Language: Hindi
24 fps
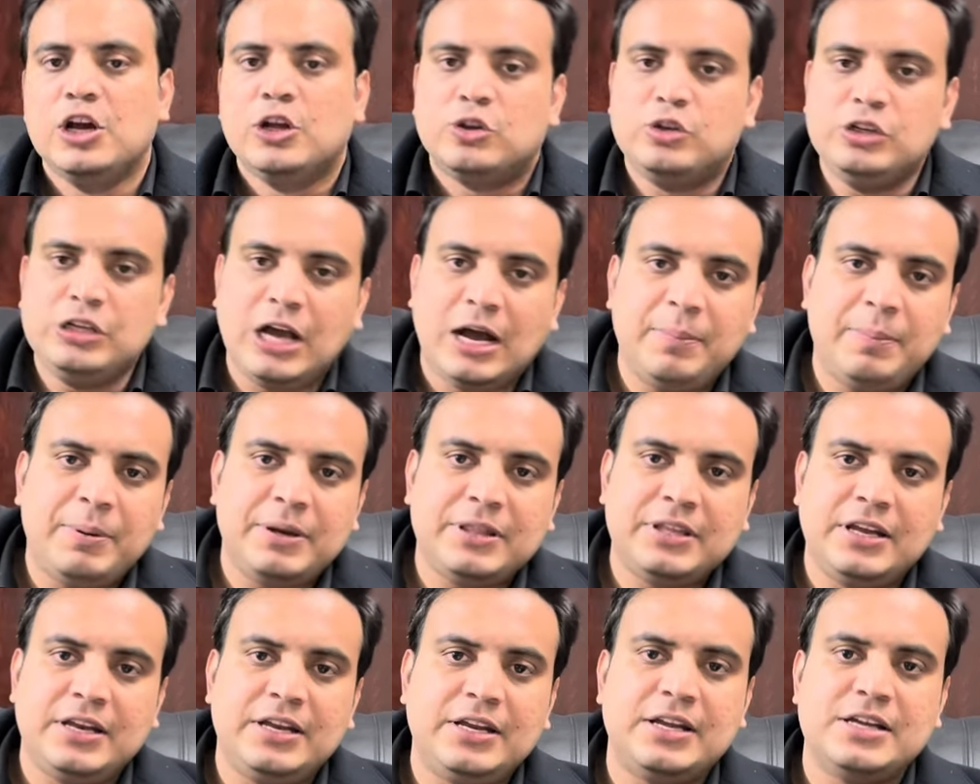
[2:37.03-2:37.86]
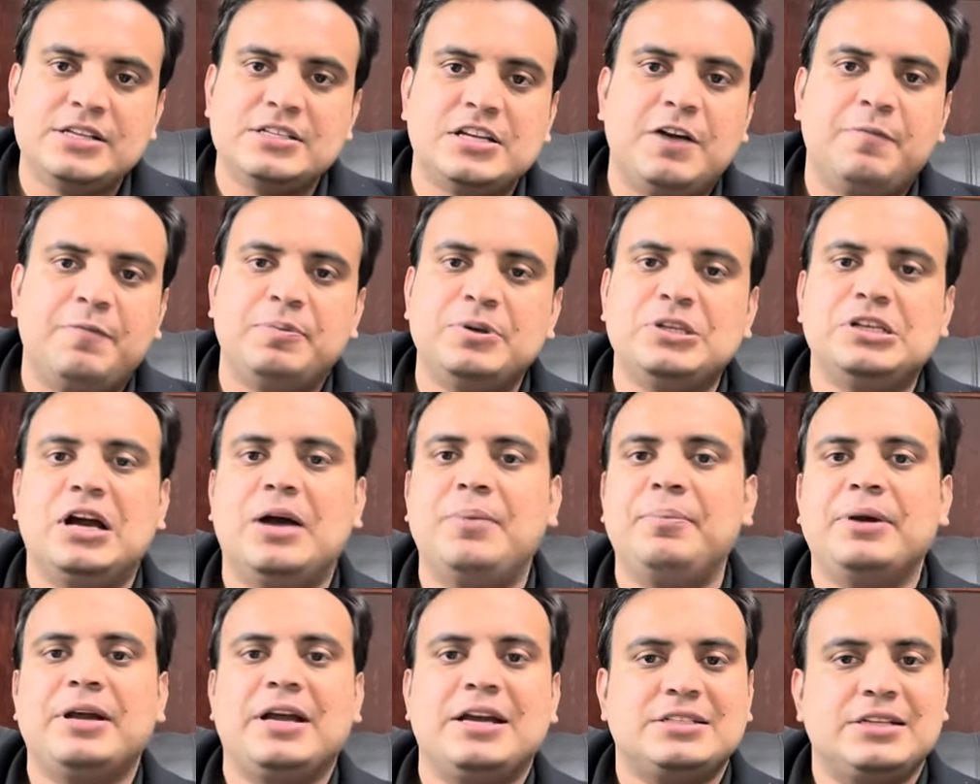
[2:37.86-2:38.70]
तो यहाँ पर तहरीक इंसाफ पंजाब
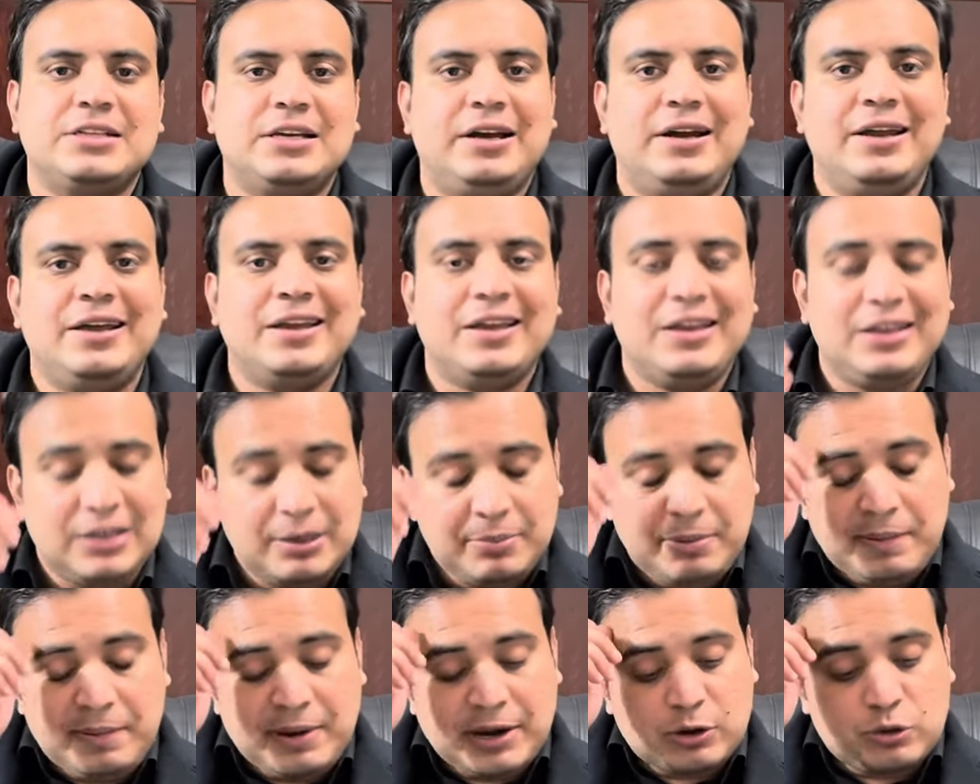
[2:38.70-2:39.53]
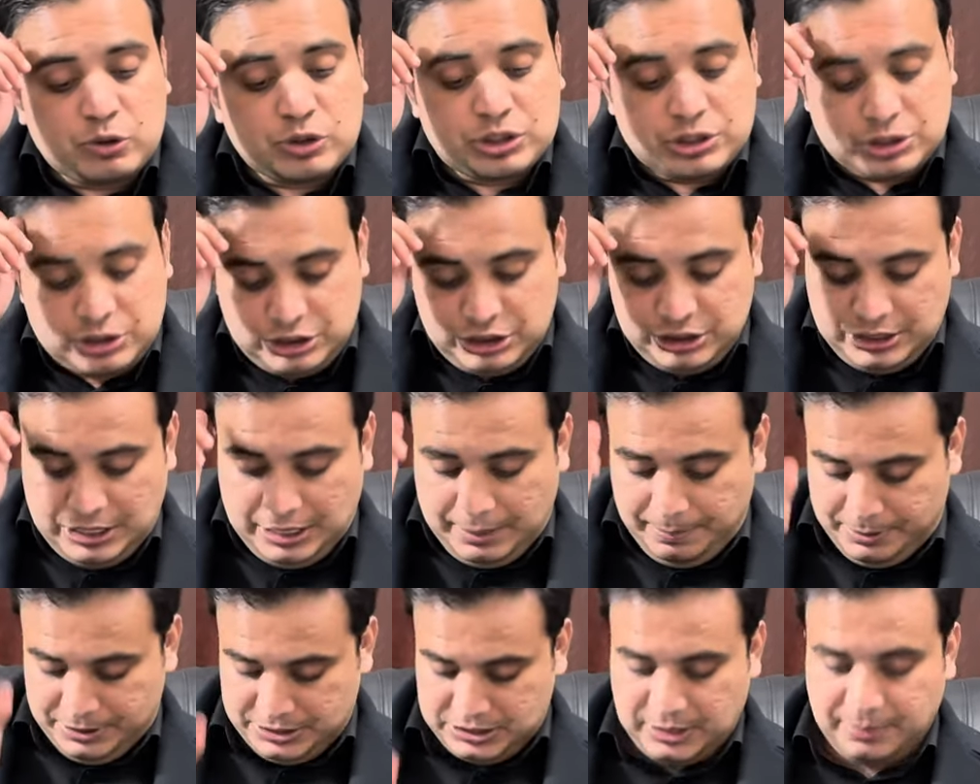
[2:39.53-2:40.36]
में कैसे लड़ेगी ये भी मैंने कुछ चीजें
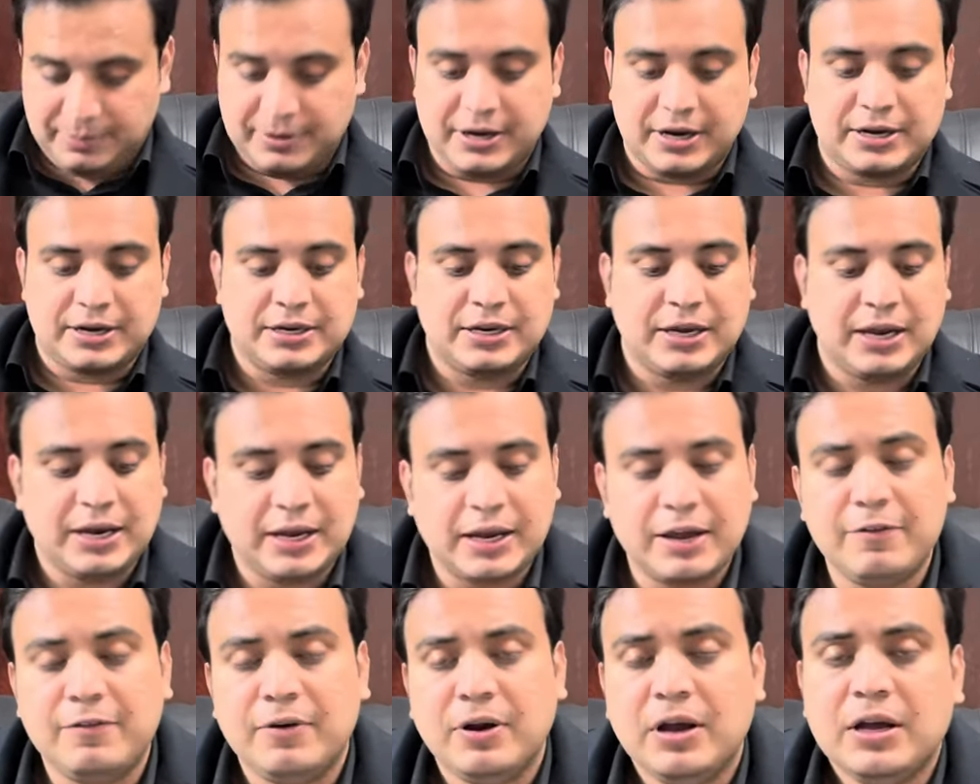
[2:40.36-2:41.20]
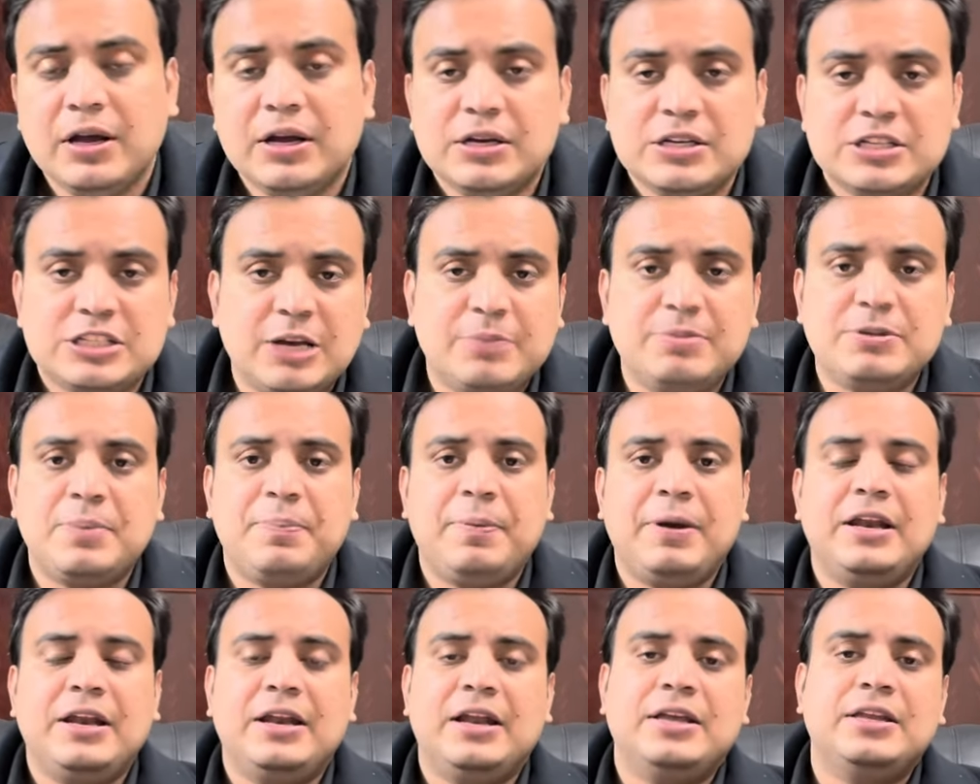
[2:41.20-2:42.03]
आपके सामने रखनी है लेकिन सबसे
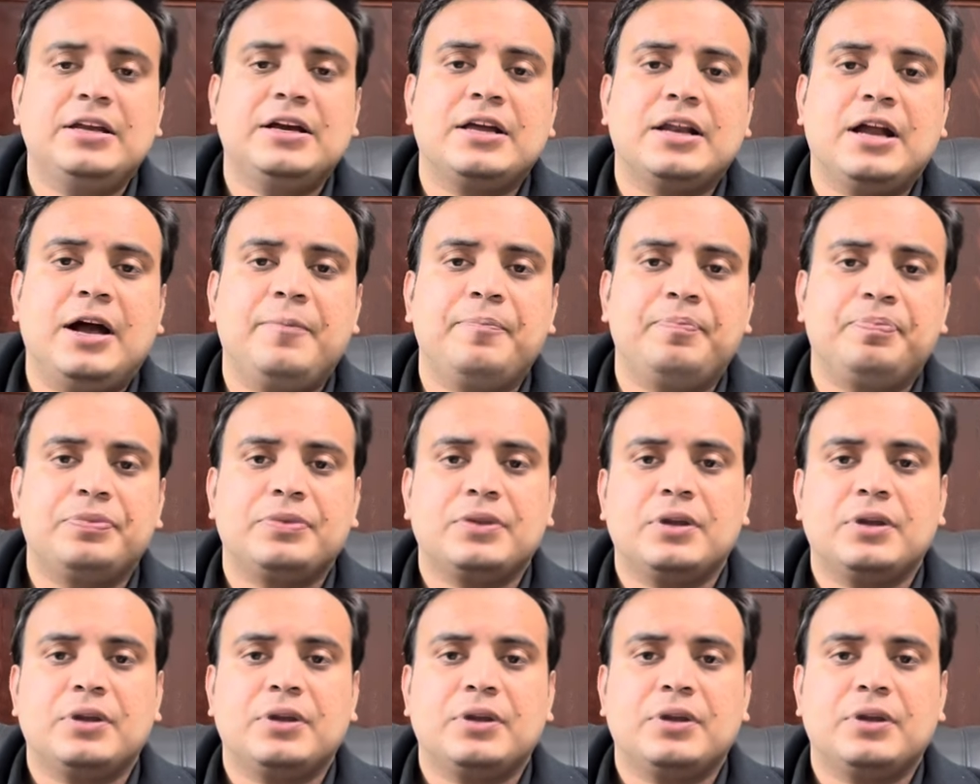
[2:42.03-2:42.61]
पहले नानक राम